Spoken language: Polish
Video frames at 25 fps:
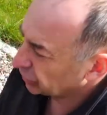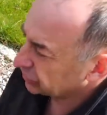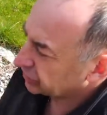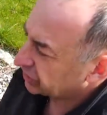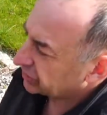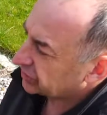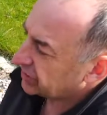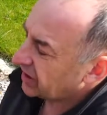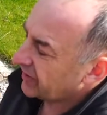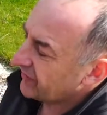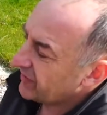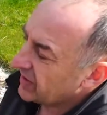
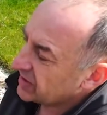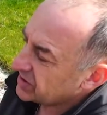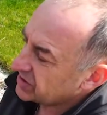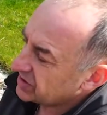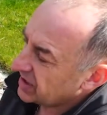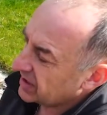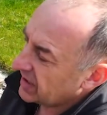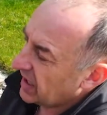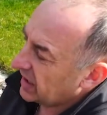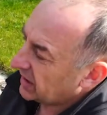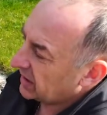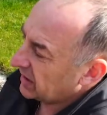rozkrzewiać
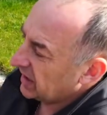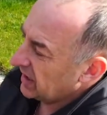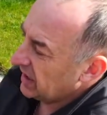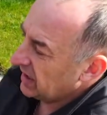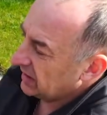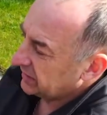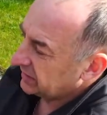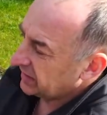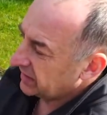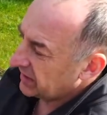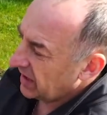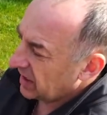tak jak,
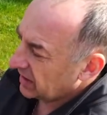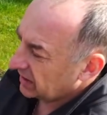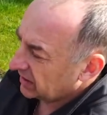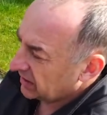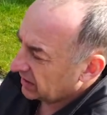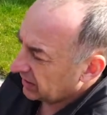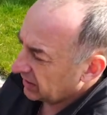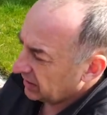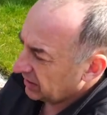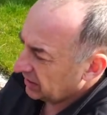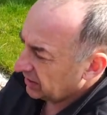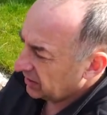tak jak
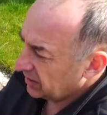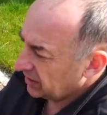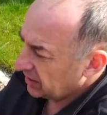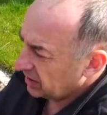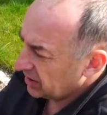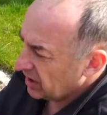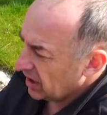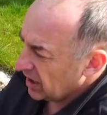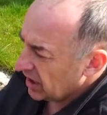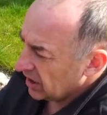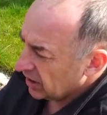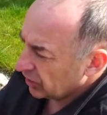
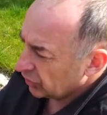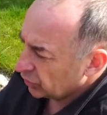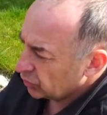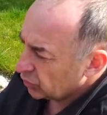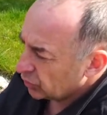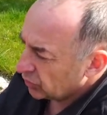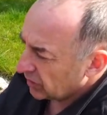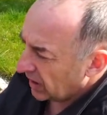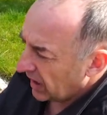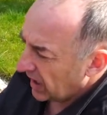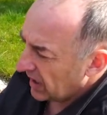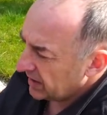
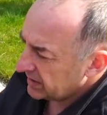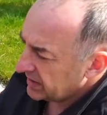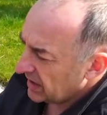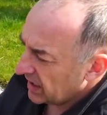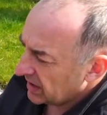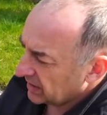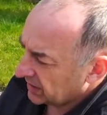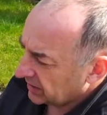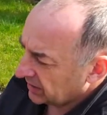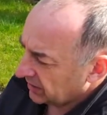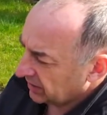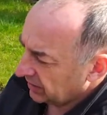góra,
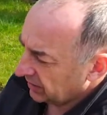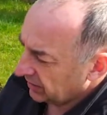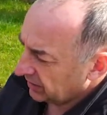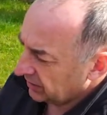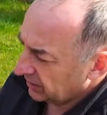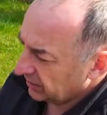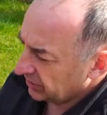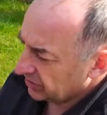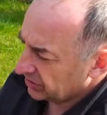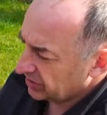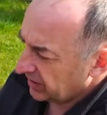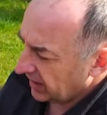jak
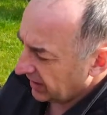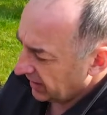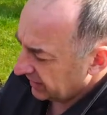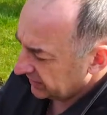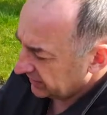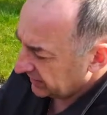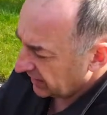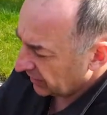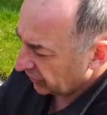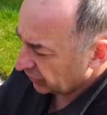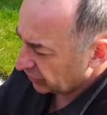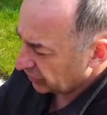
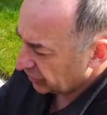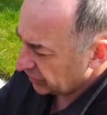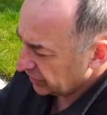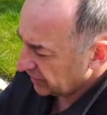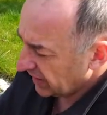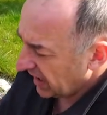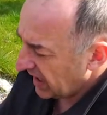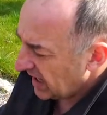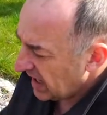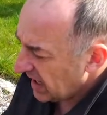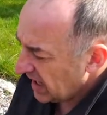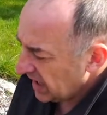szlachetna
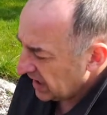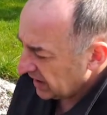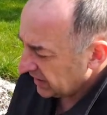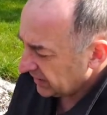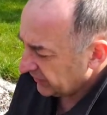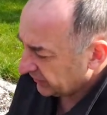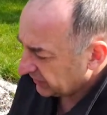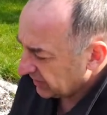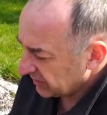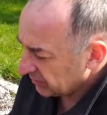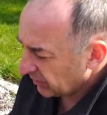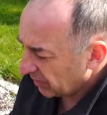roślina
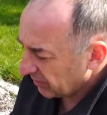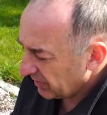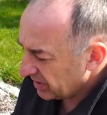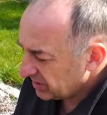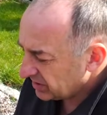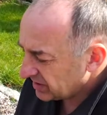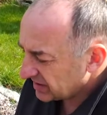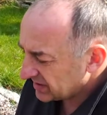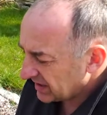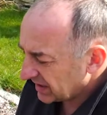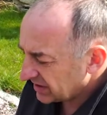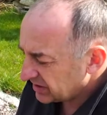i w tym
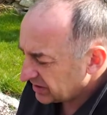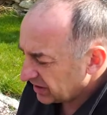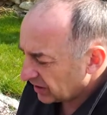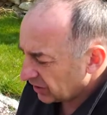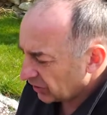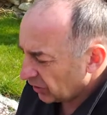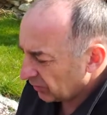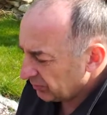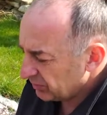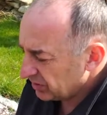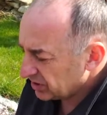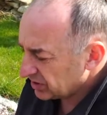momencie
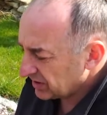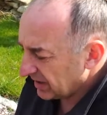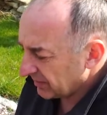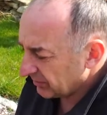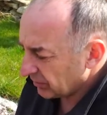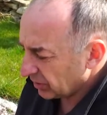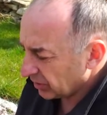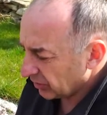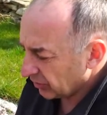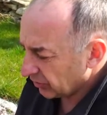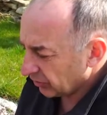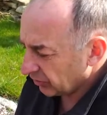zacznie robić
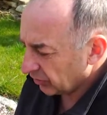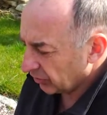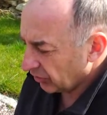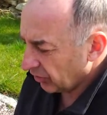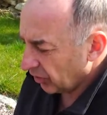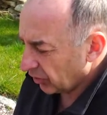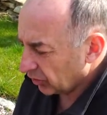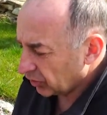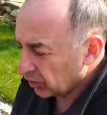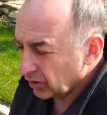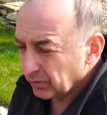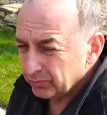nam
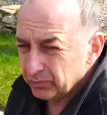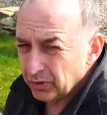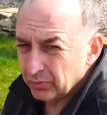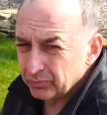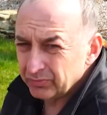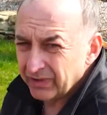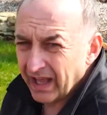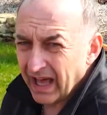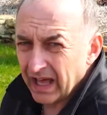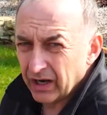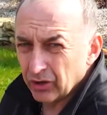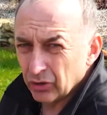ogromną
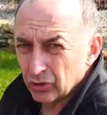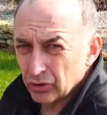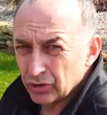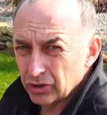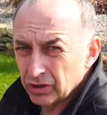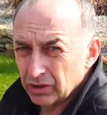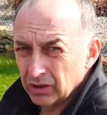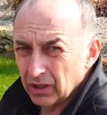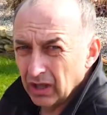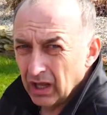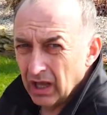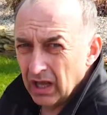
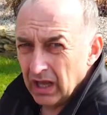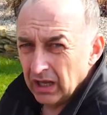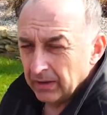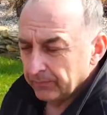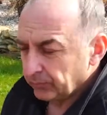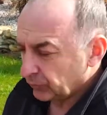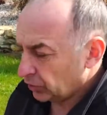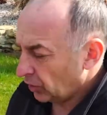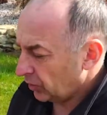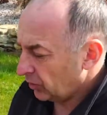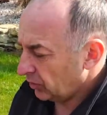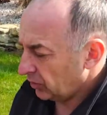narośl.
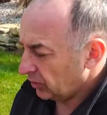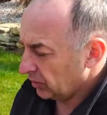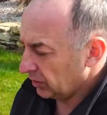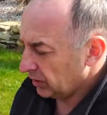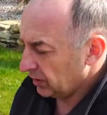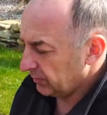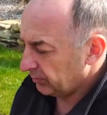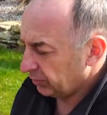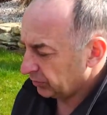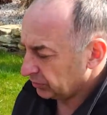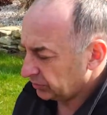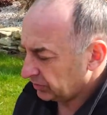To
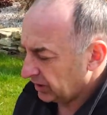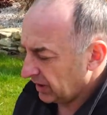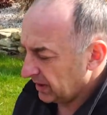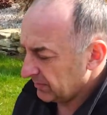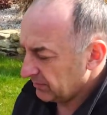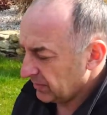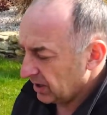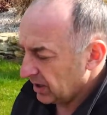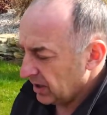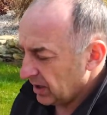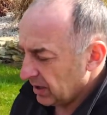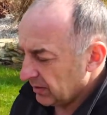
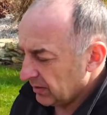potem